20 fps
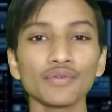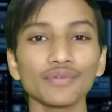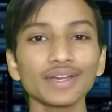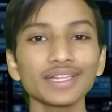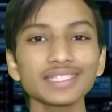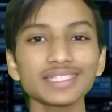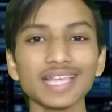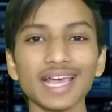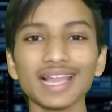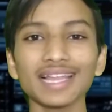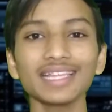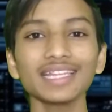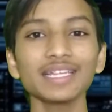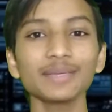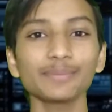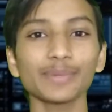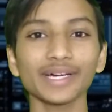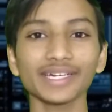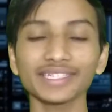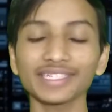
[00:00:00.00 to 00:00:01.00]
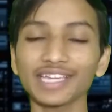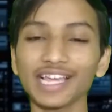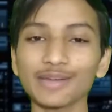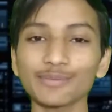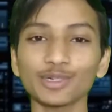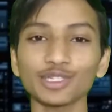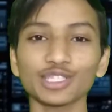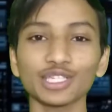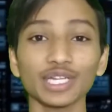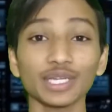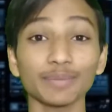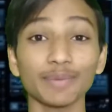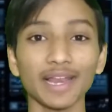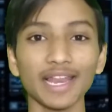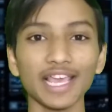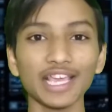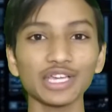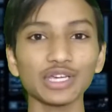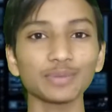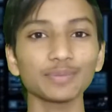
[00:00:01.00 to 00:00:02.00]
ఫ్రెండ్స్ అలానే పక్కన కనబడుతున్న
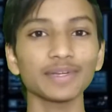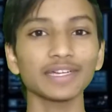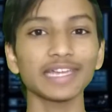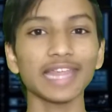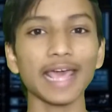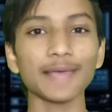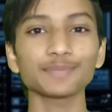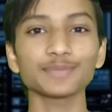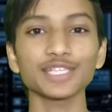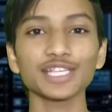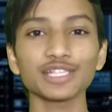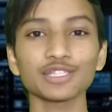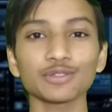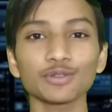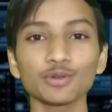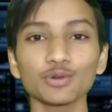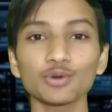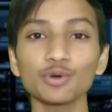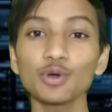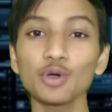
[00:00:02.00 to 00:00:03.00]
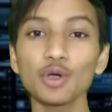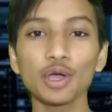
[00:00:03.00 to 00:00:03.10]
బెల్ ఐకాన్ మీద ట్యాప్ చేస్తూ